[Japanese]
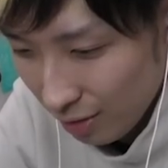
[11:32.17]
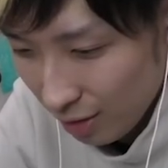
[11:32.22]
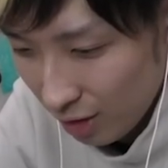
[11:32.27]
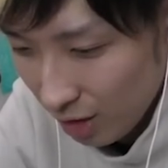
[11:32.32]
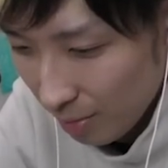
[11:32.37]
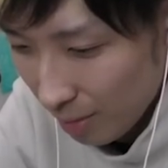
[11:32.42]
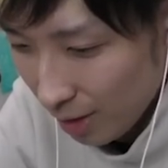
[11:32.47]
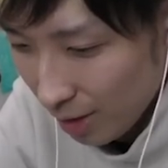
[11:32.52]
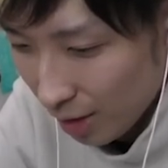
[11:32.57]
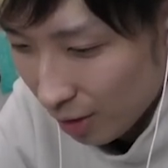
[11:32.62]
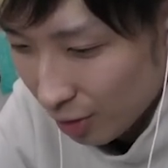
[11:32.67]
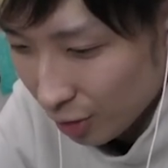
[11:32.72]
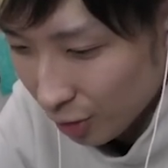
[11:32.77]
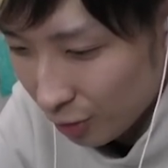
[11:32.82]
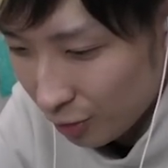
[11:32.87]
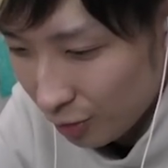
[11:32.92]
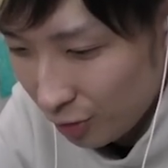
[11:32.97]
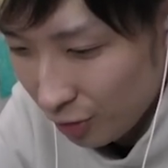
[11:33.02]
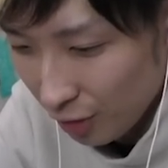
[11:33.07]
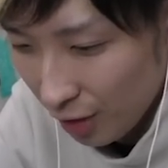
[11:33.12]
ジバニャンクソ
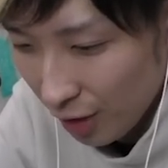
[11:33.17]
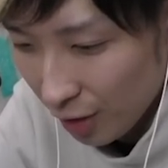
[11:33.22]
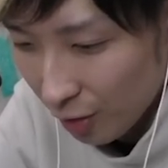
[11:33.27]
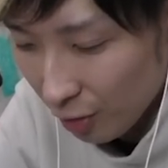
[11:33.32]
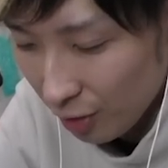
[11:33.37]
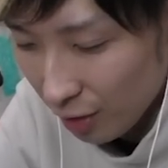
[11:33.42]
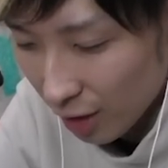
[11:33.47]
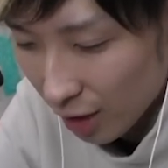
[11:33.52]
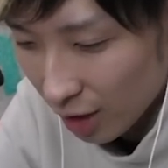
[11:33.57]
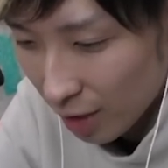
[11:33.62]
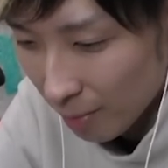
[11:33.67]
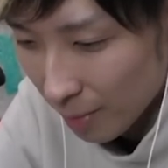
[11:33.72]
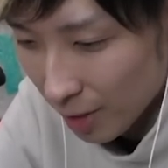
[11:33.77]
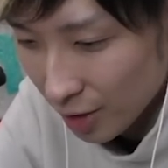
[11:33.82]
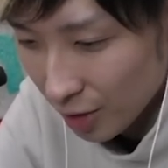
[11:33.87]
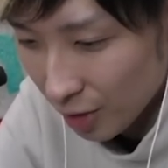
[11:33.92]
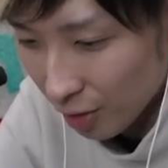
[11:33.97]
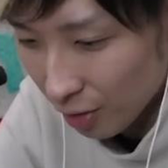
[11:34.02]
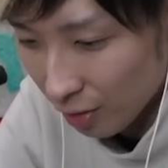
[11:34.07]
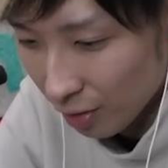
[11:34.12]
普通の猫になってま
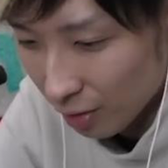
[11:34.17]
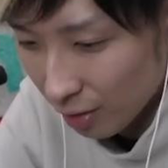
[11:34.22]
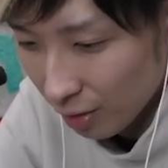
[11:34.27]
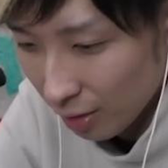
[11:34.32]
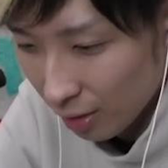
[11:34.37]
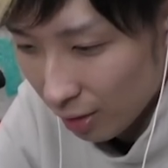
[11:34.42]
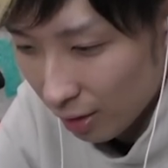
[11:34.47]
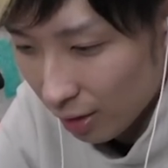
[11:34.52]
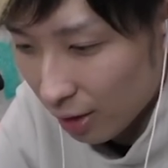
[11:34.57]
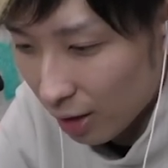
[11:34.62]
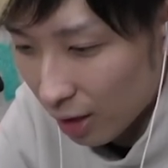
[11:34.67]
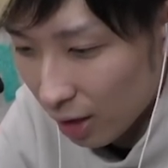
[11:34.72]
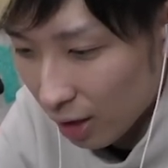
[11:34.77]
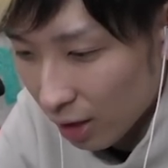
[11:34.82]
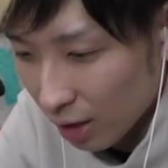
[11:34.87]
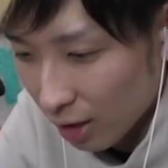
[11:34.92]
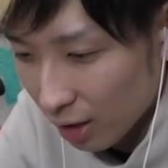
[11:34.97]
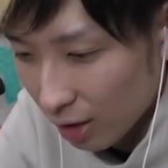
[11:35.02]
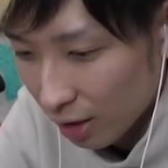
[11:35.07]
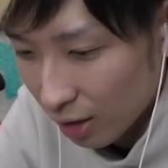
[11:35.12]
すよ。にゃ
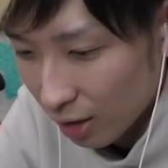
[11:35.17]
にゃ